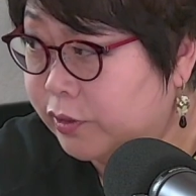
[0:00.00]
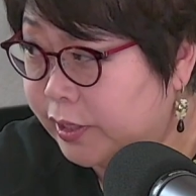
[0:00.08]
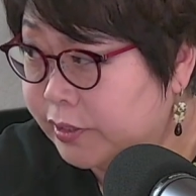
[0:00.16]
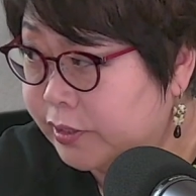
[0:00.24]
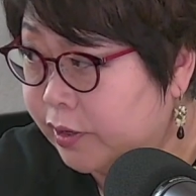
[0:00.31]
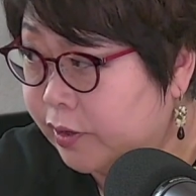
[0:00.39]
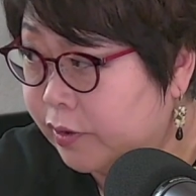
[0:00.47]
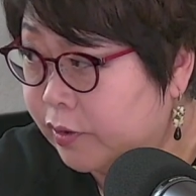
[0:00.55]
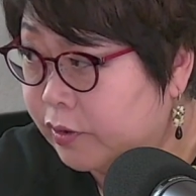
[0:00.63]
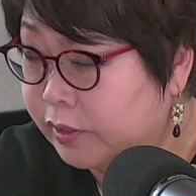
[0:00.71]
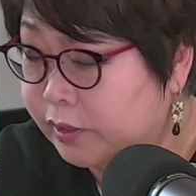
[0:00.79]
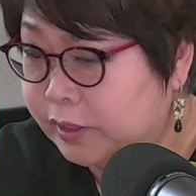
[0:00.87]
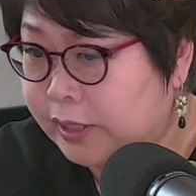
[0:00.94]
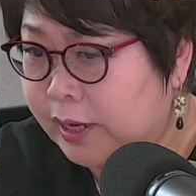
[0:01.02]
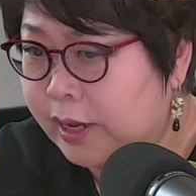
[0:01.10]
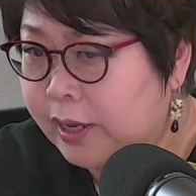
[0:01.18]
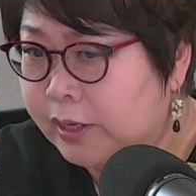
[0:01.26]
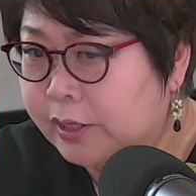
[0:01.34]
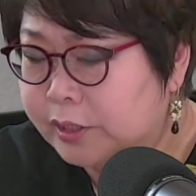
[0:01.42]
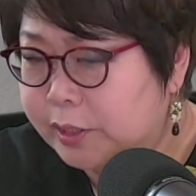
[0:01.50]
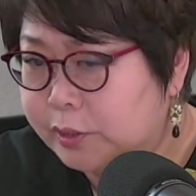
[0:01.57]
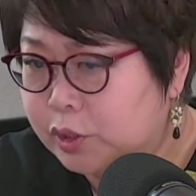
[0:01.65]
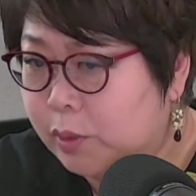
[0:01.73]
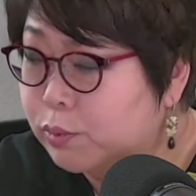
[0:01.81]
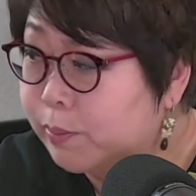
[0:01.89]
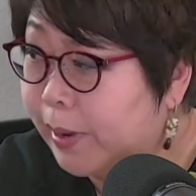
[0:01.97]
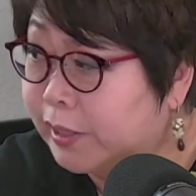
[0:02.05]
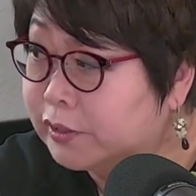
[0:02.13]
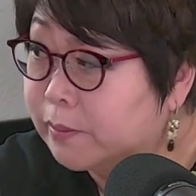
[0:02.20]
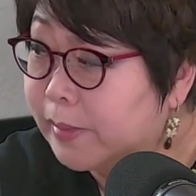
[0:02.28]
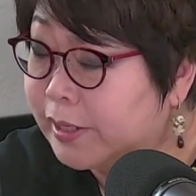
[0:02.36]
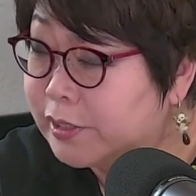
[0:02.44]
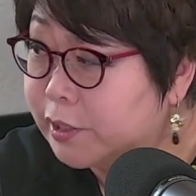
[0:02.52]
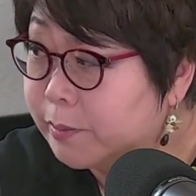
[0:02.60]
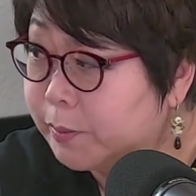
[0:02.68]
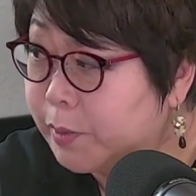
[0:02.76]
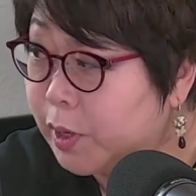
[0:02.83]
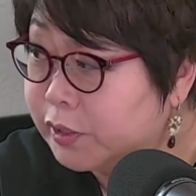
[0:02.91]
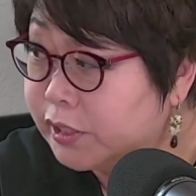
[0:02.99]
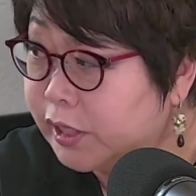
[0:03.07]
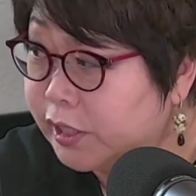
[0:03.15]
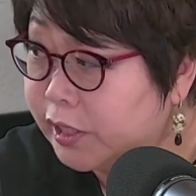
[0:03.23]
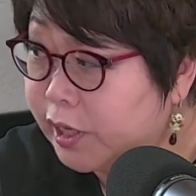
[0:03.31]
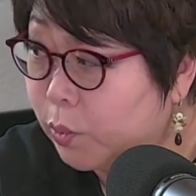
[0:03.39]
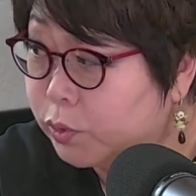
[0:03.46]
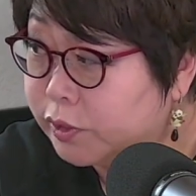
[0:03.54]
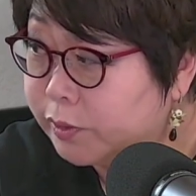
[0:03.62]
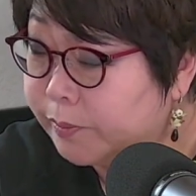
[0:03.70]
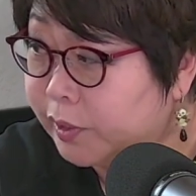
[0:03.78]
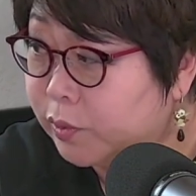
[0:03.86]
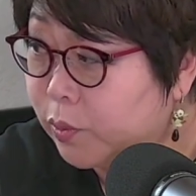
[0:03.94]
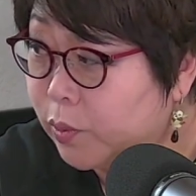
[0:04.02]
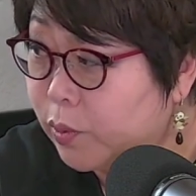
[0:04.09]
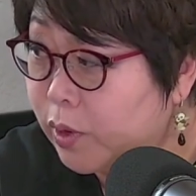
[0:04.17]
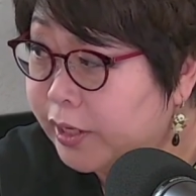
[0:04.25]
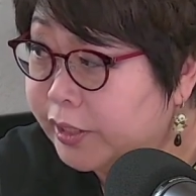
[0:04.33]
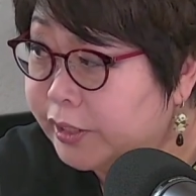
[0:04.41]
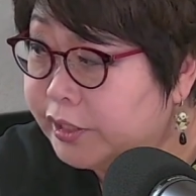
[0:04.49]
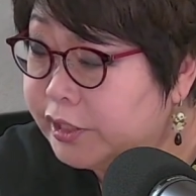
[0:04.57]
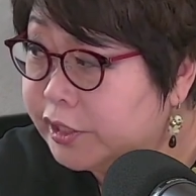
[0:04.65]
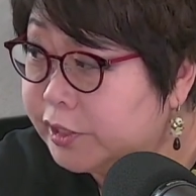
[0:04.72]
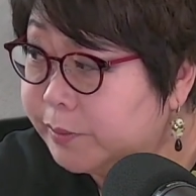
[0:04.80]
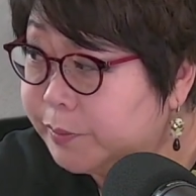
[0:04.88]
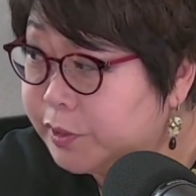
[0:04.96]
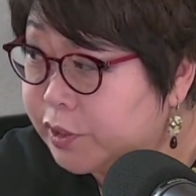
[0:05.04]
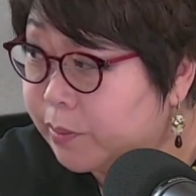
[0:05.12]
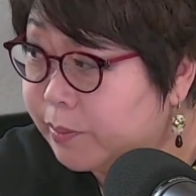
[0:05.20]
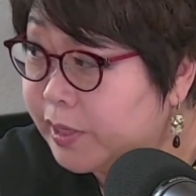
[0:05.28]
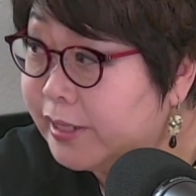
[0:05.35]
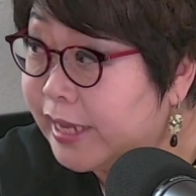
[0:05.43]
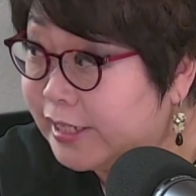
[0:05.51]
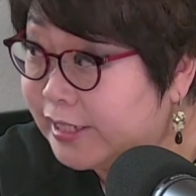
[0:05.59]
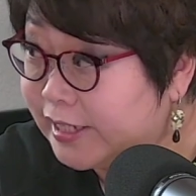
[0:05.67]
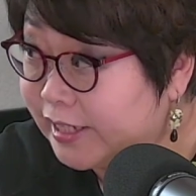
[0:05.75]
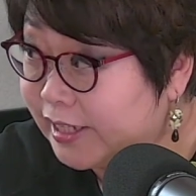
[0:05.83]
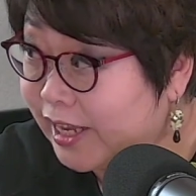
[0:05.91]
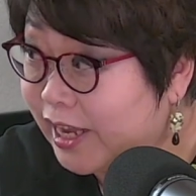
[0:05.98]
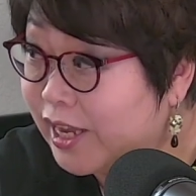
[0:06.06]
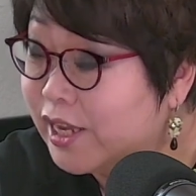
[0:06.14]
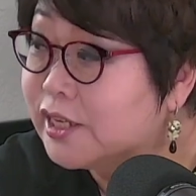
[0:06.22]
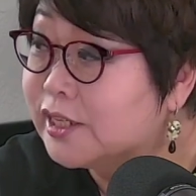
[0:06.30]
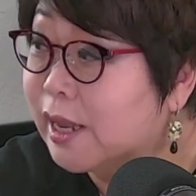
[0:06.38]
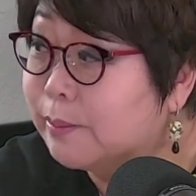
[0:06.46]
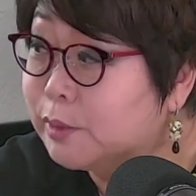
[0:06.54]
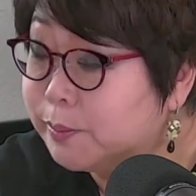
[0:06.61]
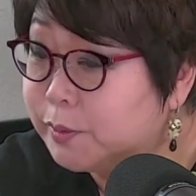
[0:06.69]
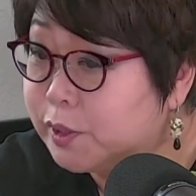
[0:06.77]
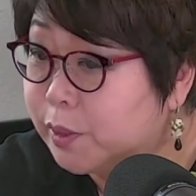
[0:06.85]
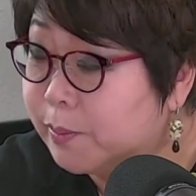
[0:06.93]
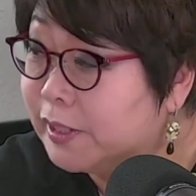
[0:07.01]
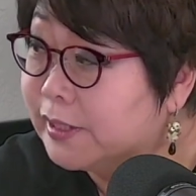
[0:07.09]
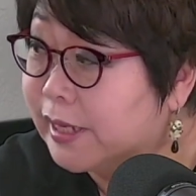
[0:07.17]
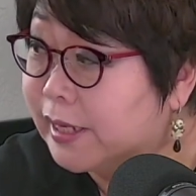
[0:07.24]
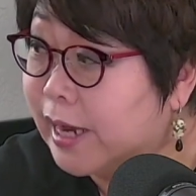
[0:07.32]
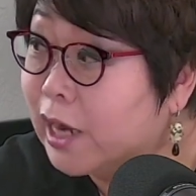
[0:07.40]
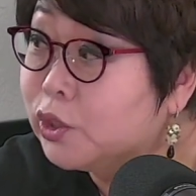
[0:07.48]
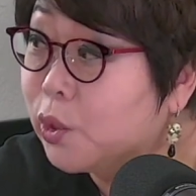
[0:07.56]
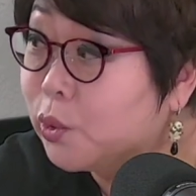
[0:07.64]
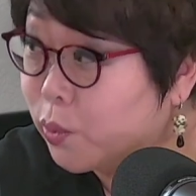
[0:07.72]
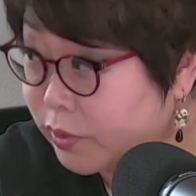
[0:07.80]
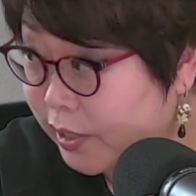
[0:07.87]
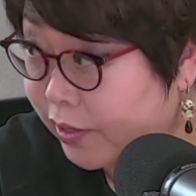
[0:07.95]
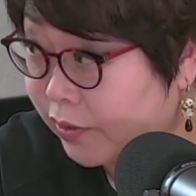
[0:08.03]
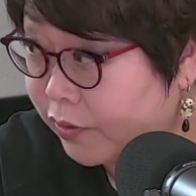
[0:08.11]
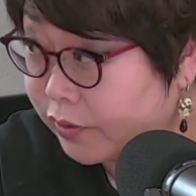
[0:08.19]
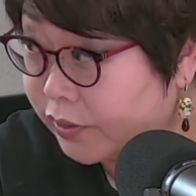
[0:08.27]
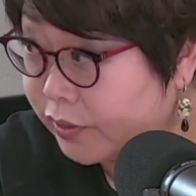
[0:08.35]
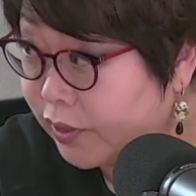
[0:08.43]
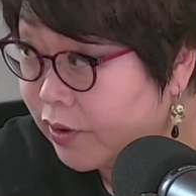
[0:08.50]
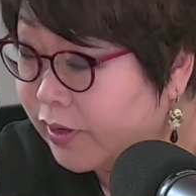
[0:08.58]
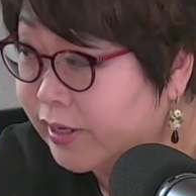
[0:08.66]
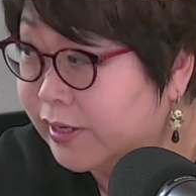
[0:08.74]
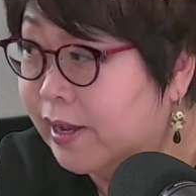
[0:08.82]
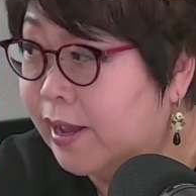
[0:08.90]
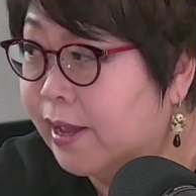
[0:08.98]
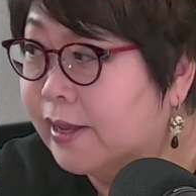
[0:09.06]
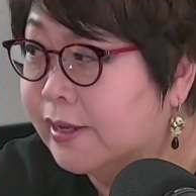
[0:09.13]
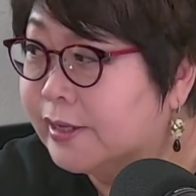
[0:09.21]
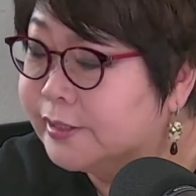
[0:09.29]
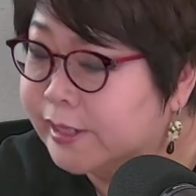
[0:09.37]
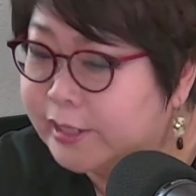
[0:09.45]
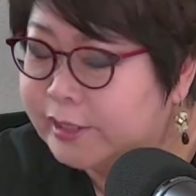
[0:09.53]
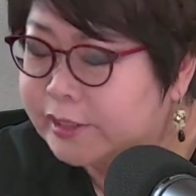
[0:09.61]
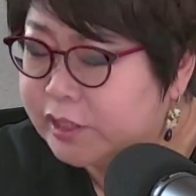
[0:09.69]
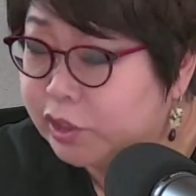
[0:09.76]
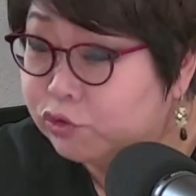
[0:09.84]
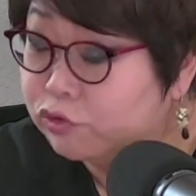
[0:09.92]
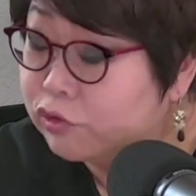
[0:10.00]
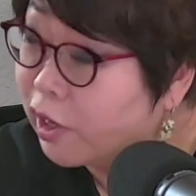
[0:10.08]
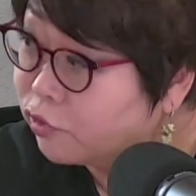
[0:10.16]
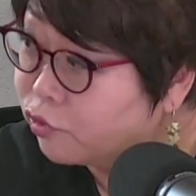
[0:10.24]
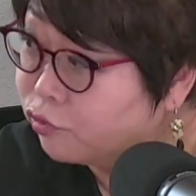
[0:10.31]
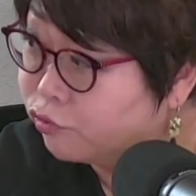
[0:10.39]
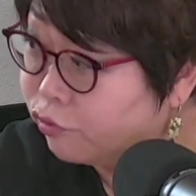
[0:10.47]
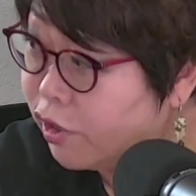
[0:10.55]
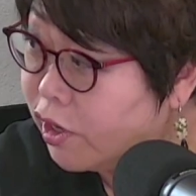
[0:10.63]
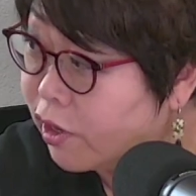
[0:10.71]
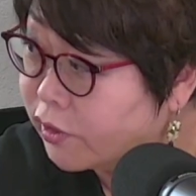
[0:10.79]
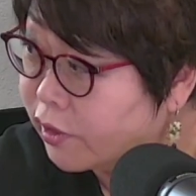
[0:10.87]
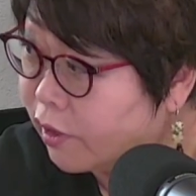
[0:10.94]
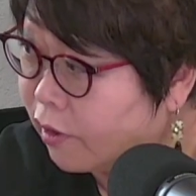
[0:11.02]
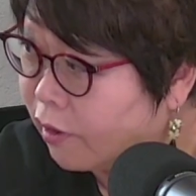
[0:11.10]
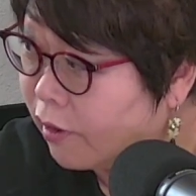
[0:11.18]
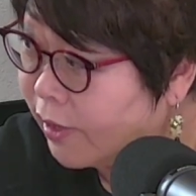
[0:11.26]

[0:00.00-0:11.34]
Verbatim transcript: 했어요. 네. 그러니까 이제 전부 100점 만점이면 실기가 50이고 음. 20점이 내신, 네. 30점이 그때는 학력고사였거든요. 그러니까 제가 진짜 눈 감고 굴려서